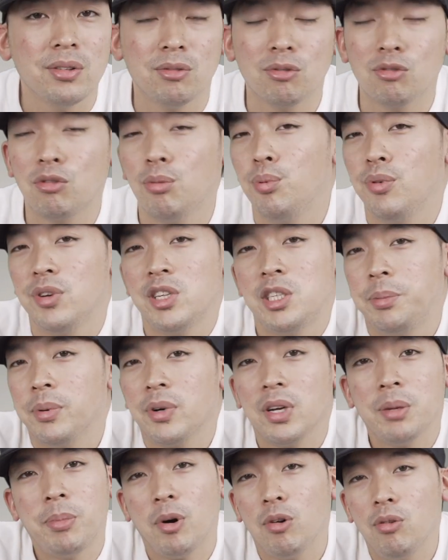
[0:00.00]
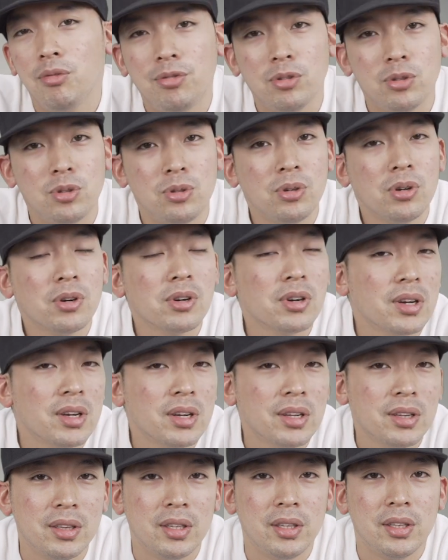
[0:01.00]
donc on peut espérer par le futur
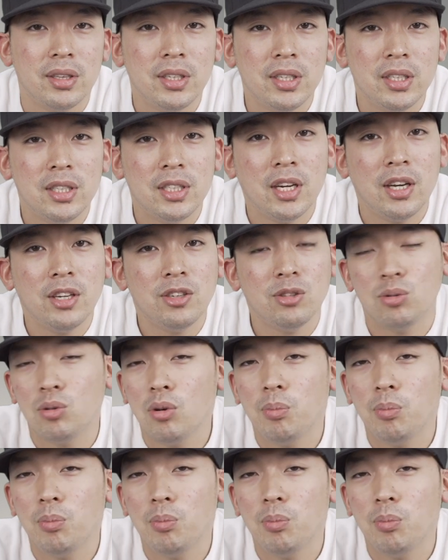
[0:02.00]
des designs